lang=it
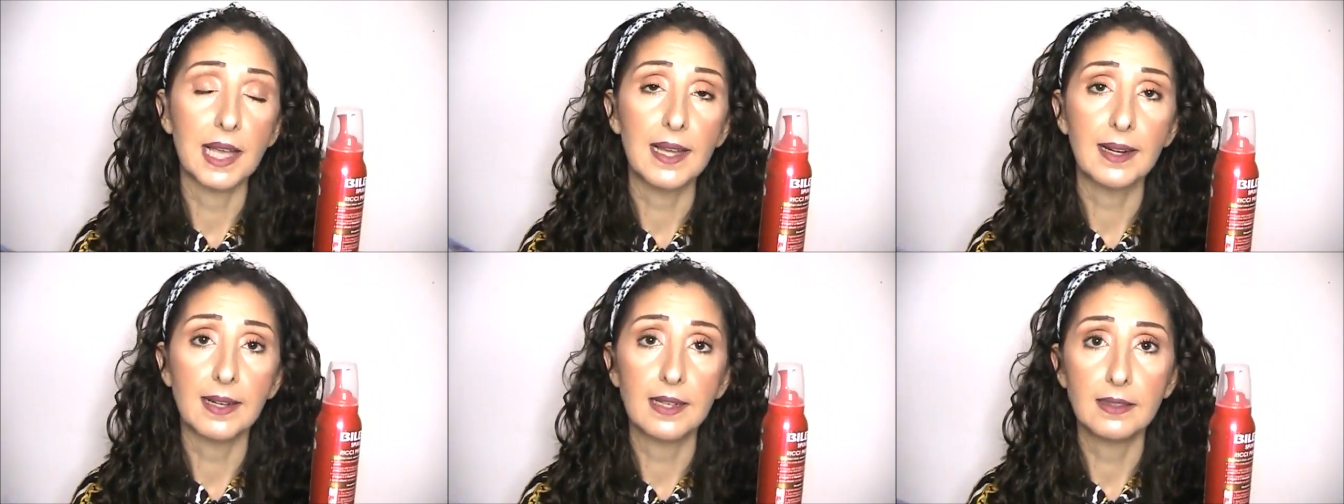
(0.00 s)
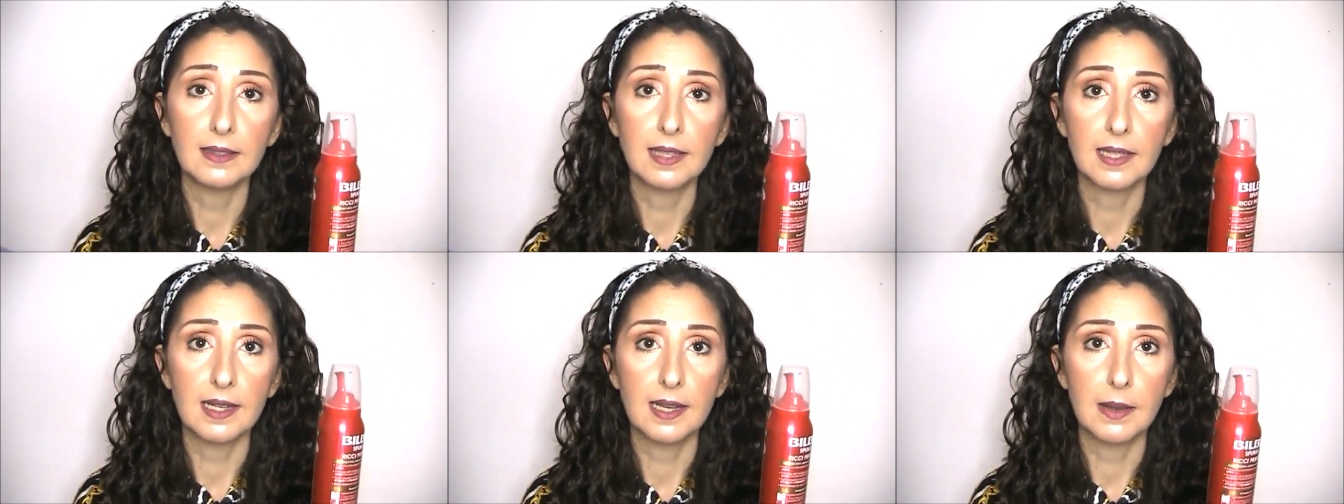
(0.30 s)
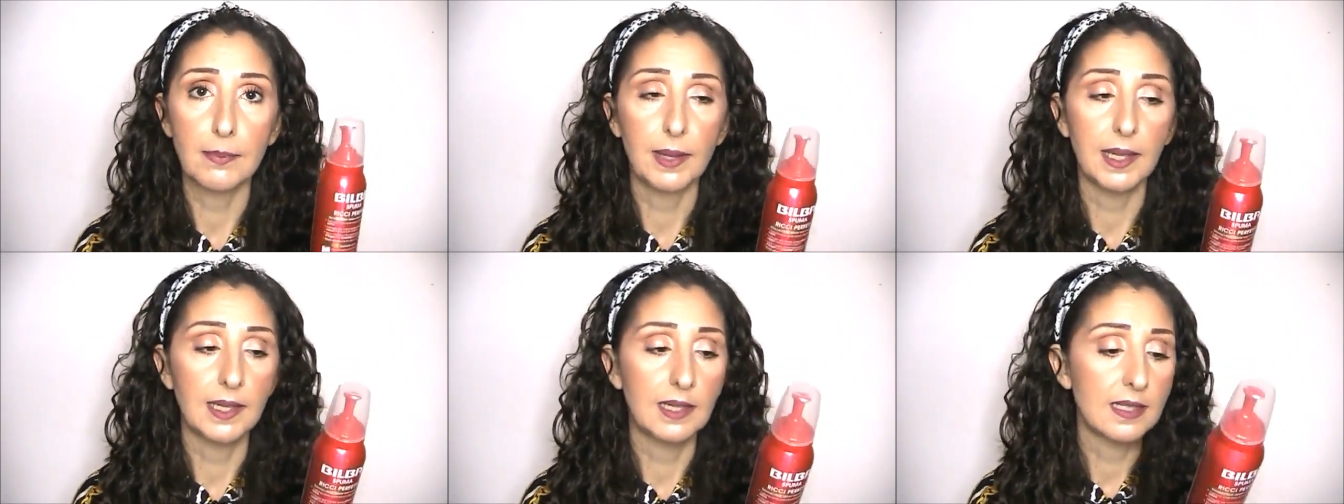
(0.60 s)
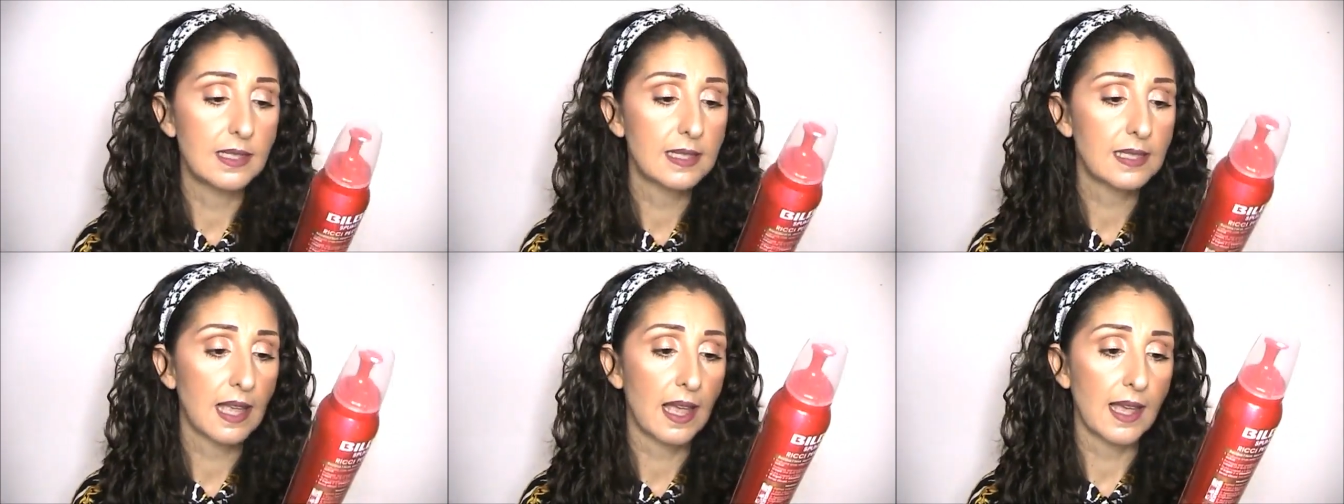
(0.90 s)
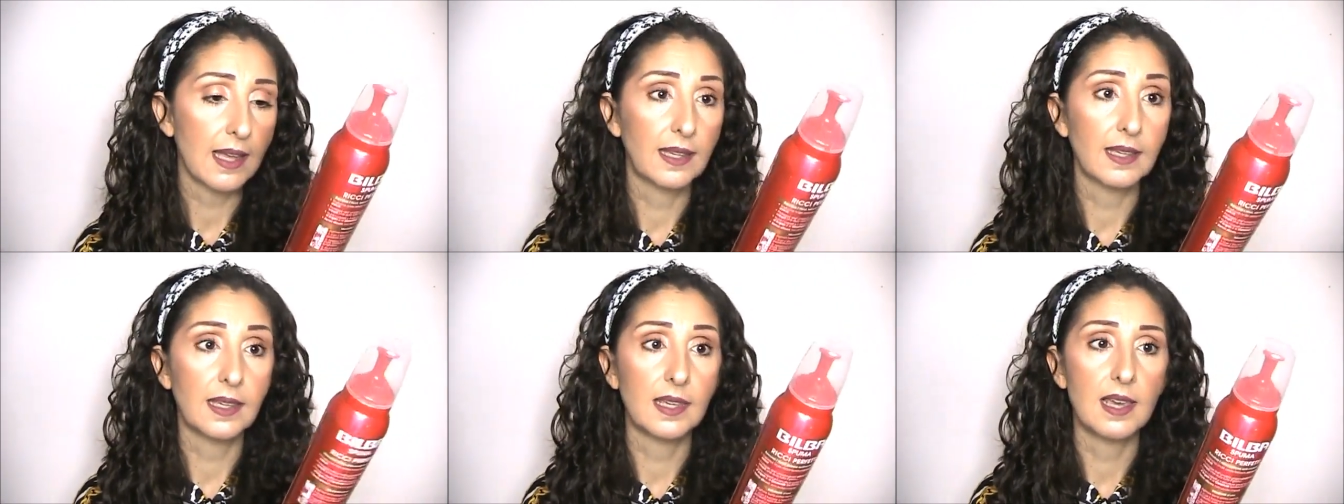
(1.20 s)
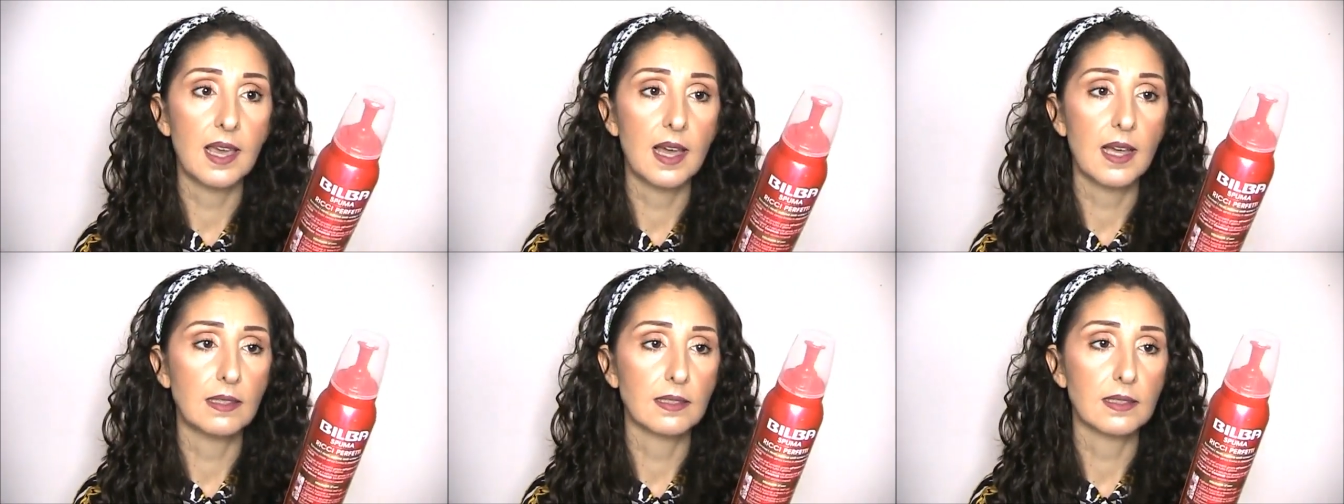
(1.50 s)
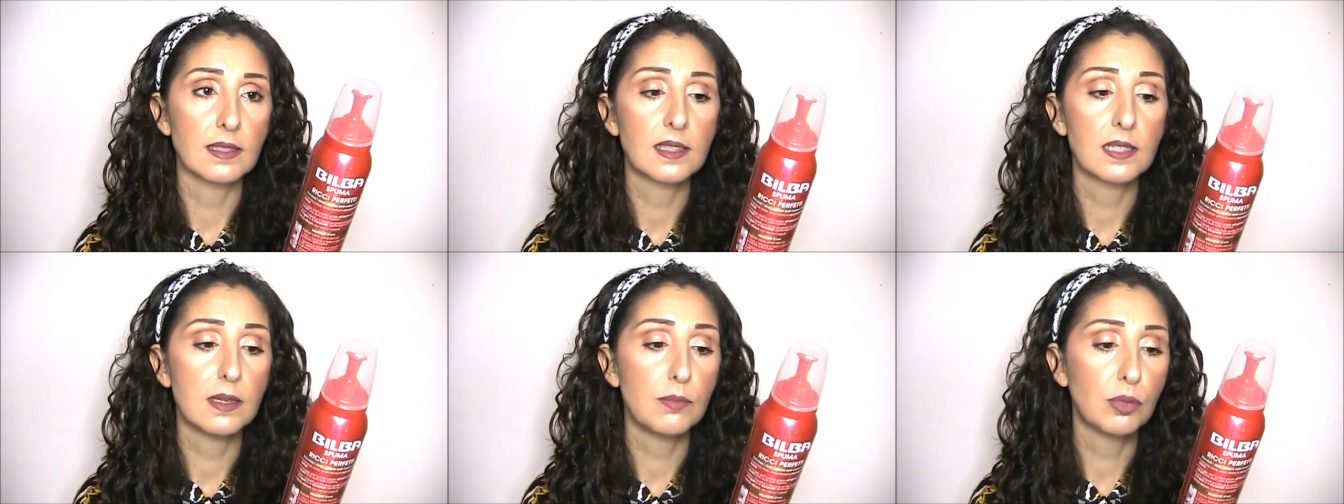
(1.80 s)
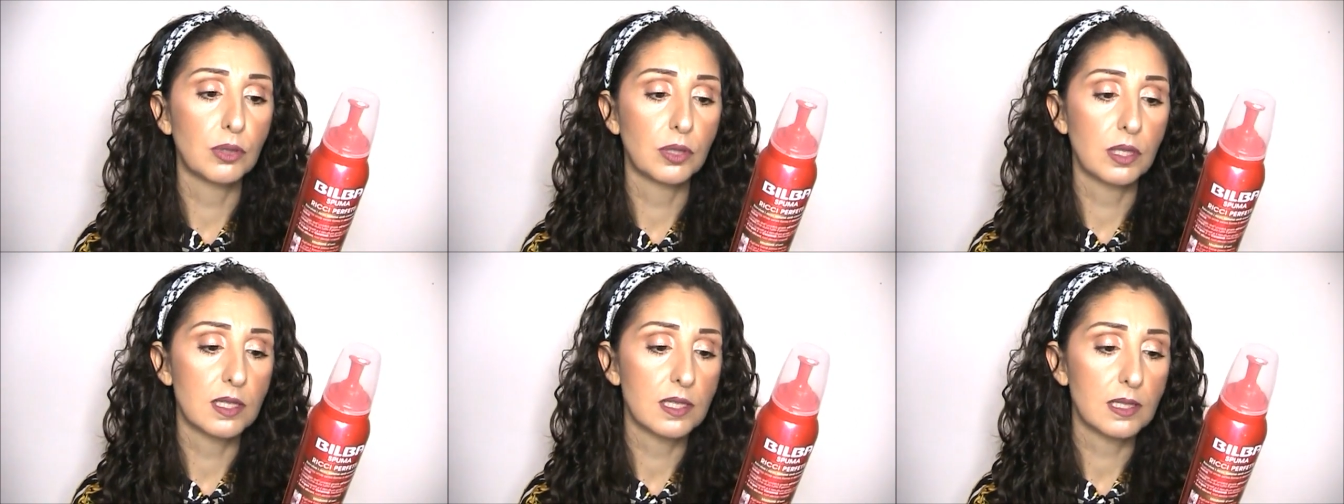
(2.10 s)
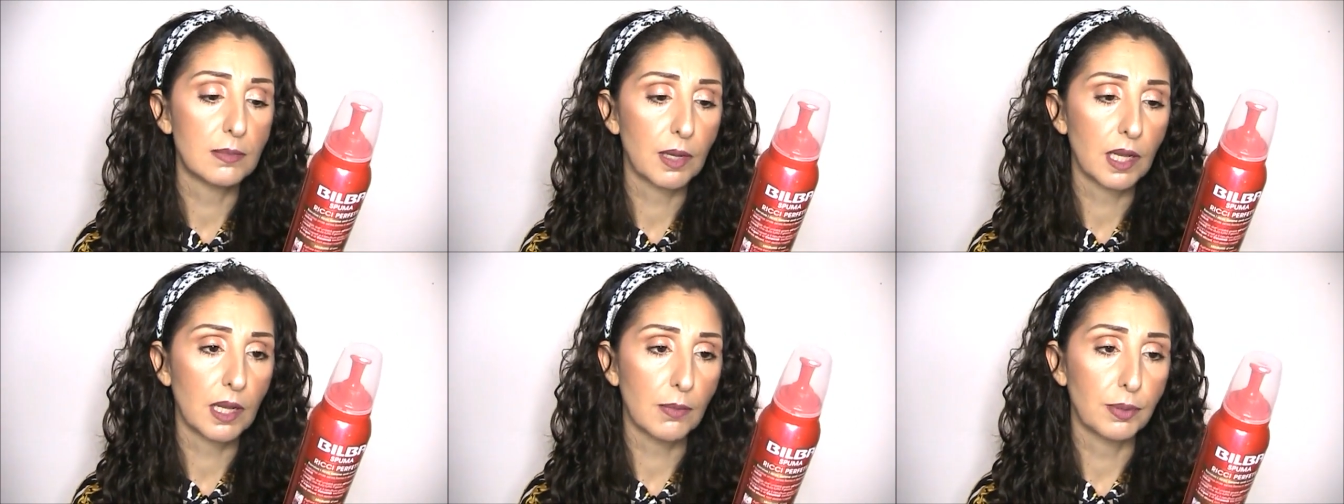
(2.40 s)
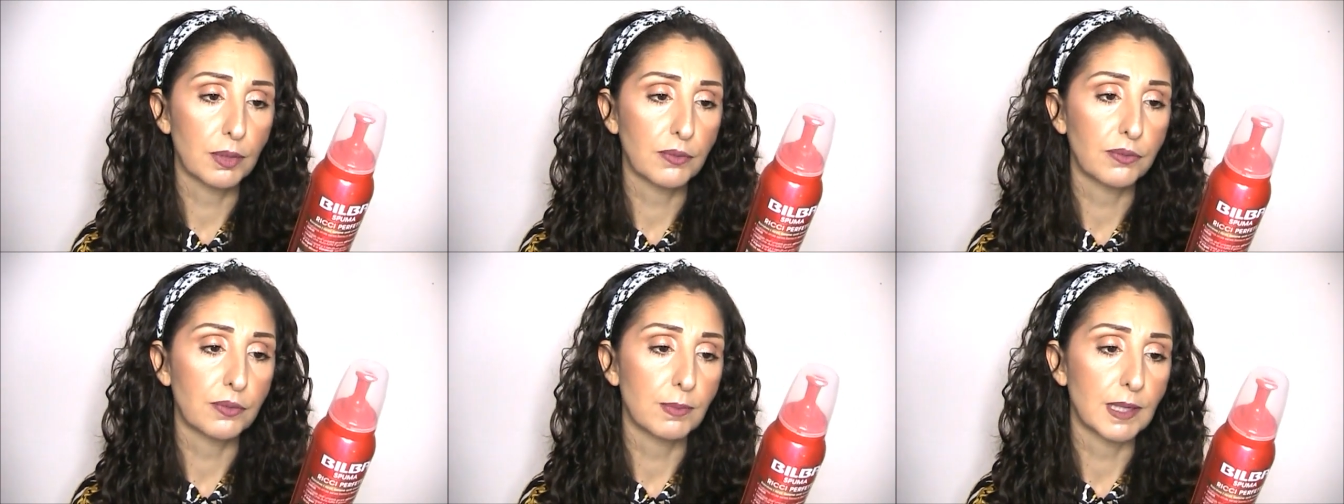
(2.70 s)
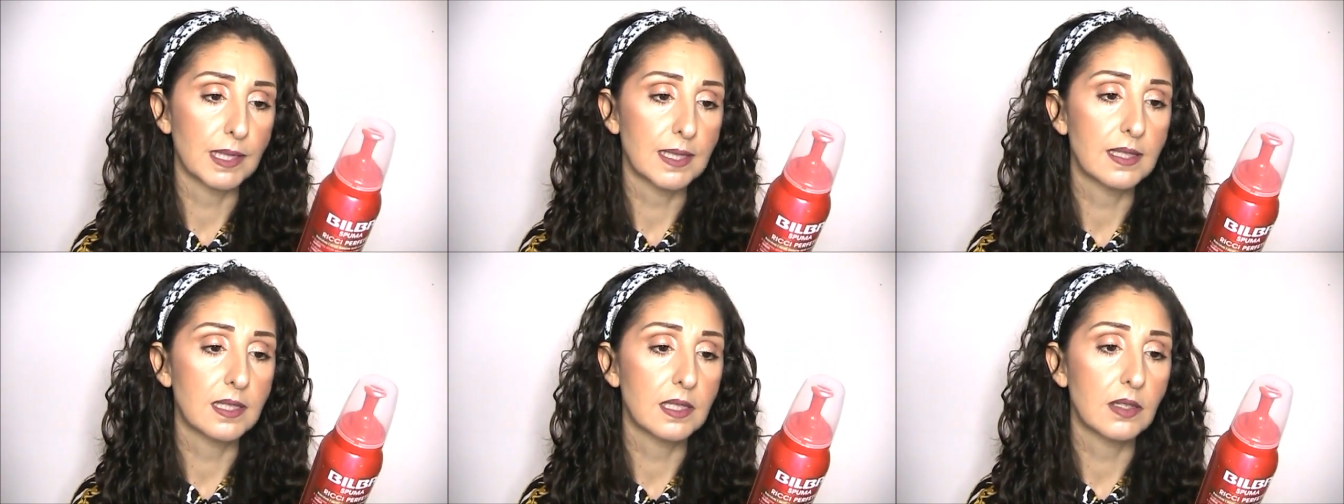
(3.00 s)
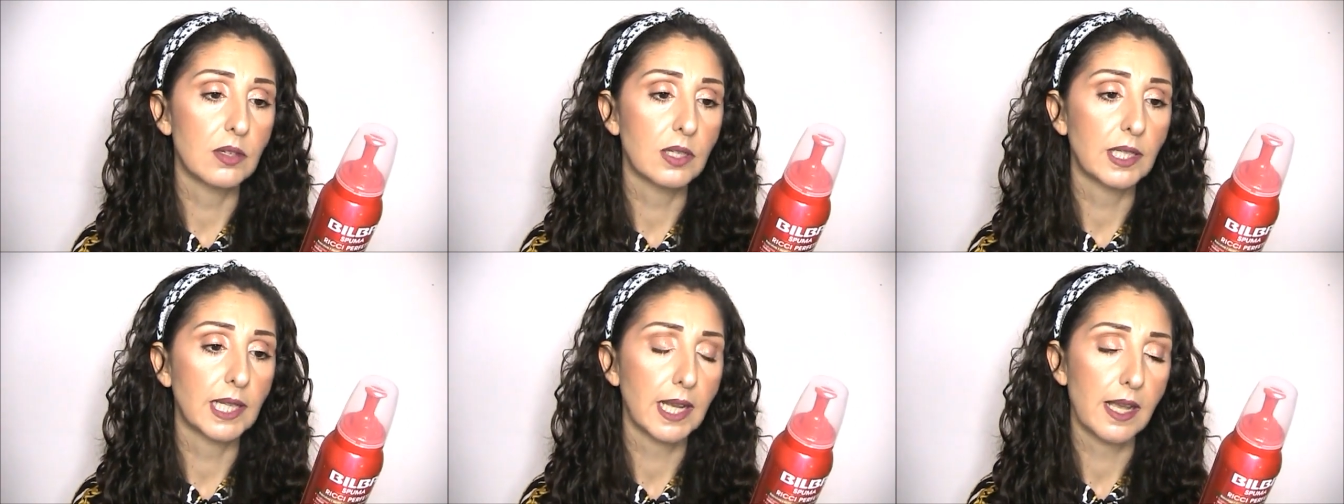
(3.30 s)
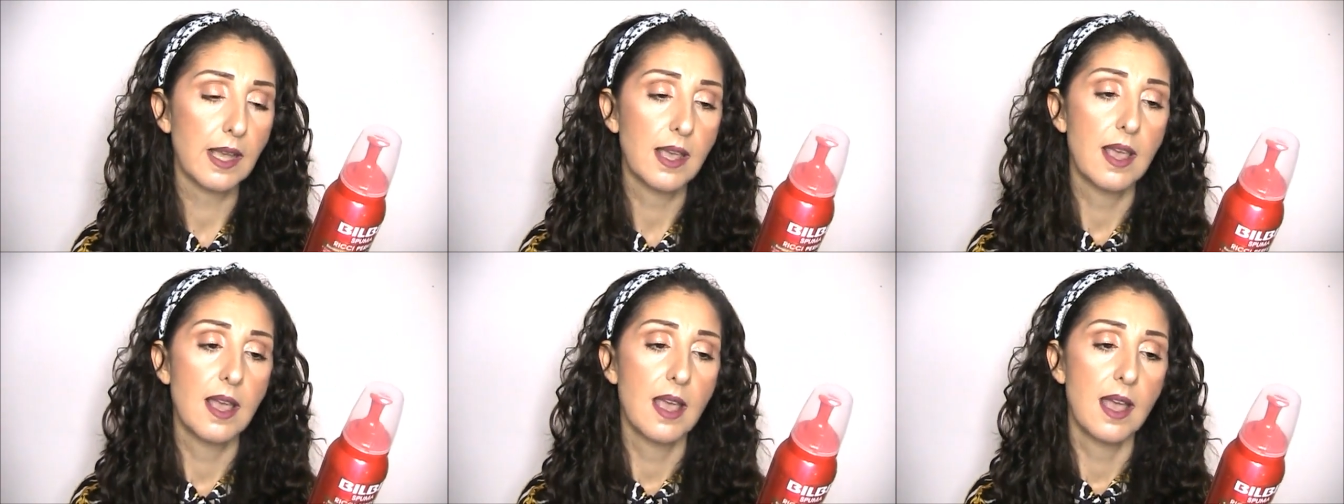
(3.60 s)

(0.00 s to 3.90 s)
a rendere i capelli secchi anzi buonissima la profumazione